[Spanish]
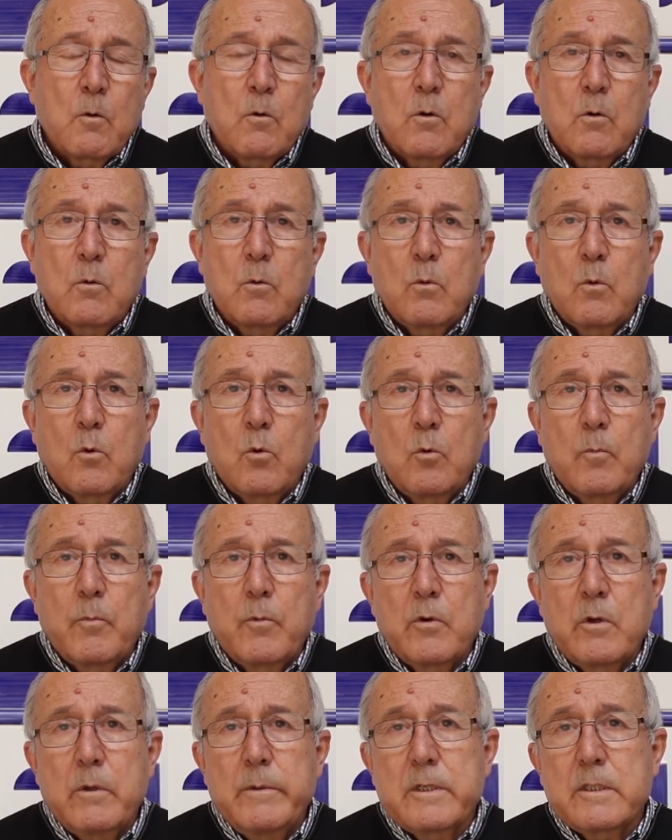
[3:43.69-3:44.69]
con un
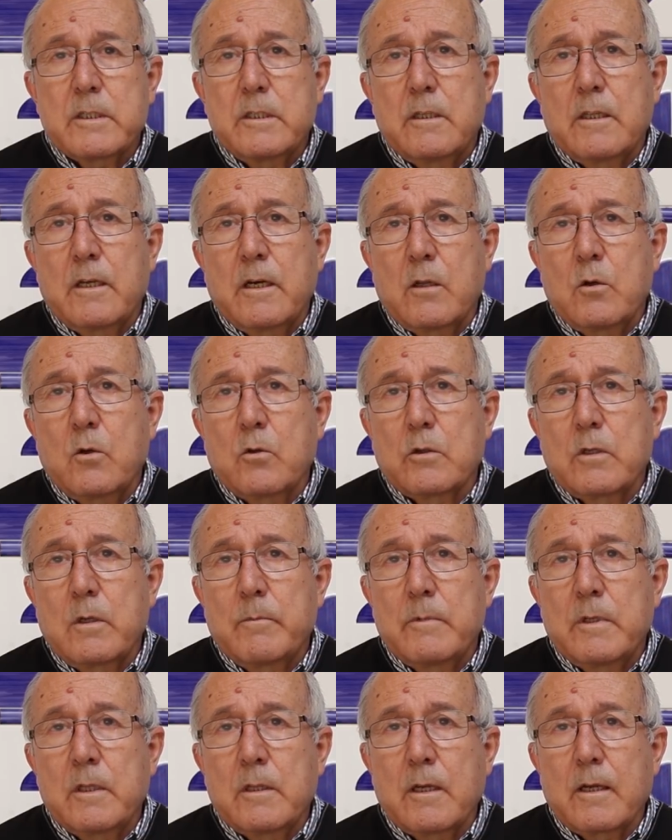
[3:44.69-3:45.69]
grupo universitario
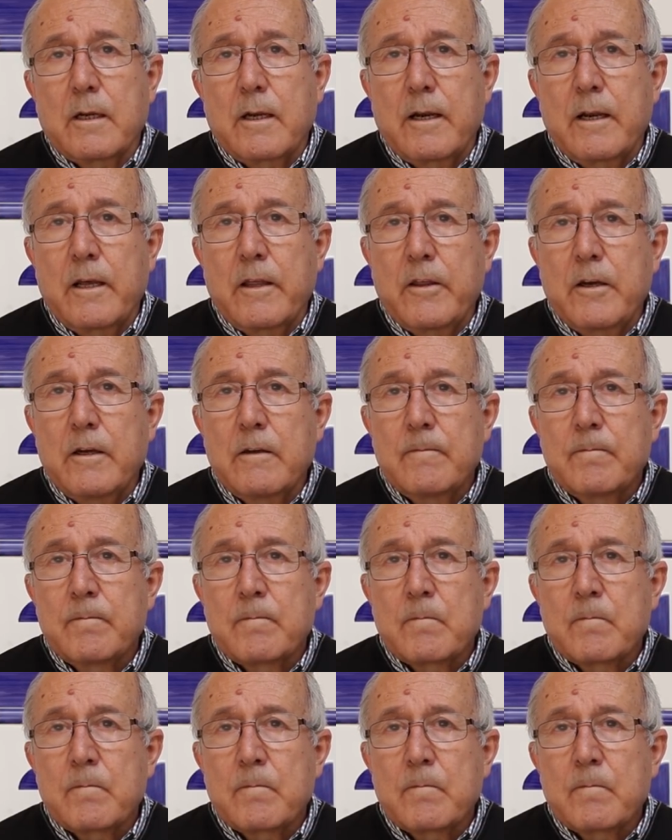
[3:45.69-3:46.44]
también de Granada